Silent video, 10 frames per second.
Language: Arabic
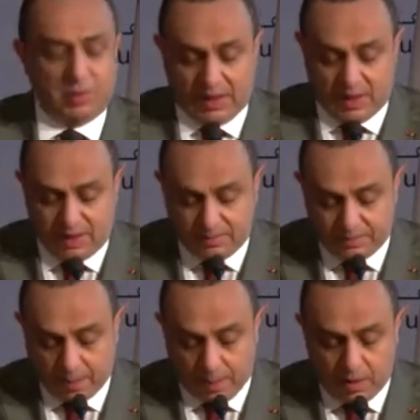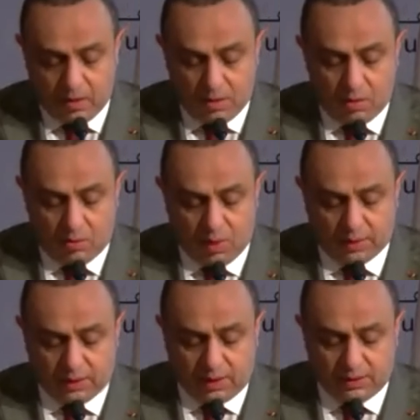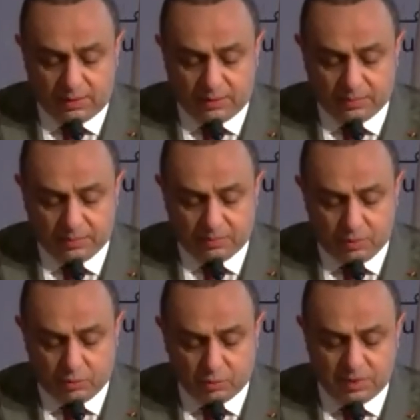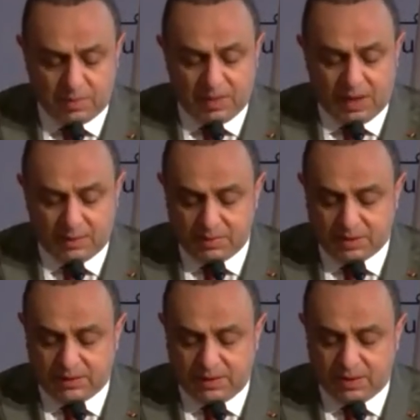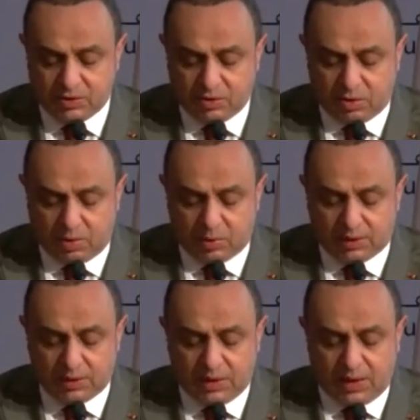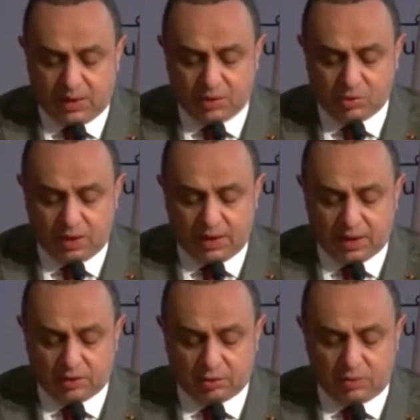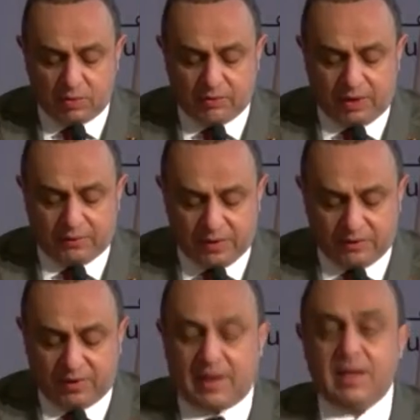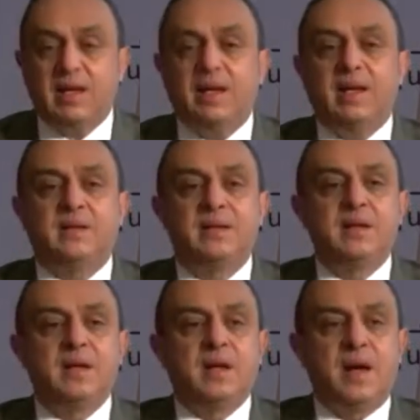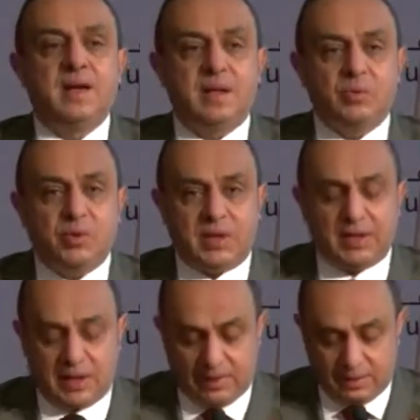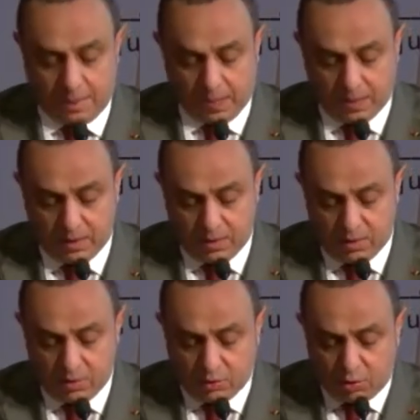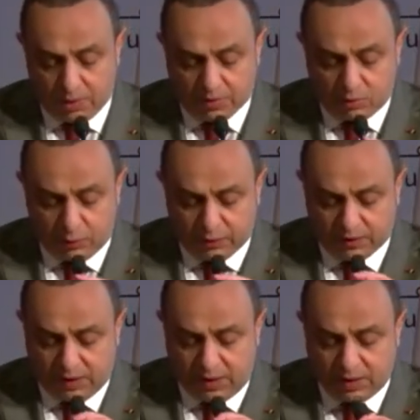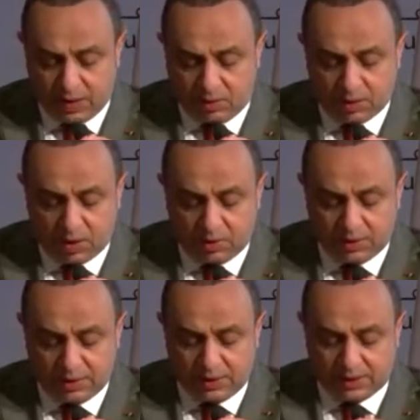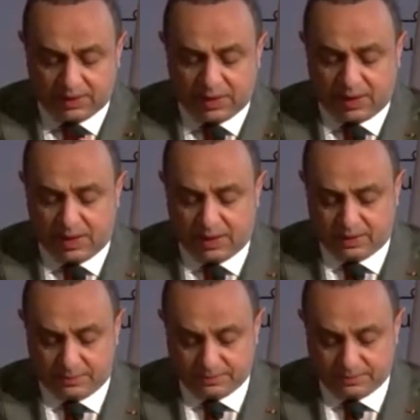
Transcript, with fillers: الكريم وأتقدم منكم جميعا بجزيل الشكر والتقدير على مشاركتكم في فعاليات هذا المنتدى رغم الظروف الصحية والقوانين التي ترعاها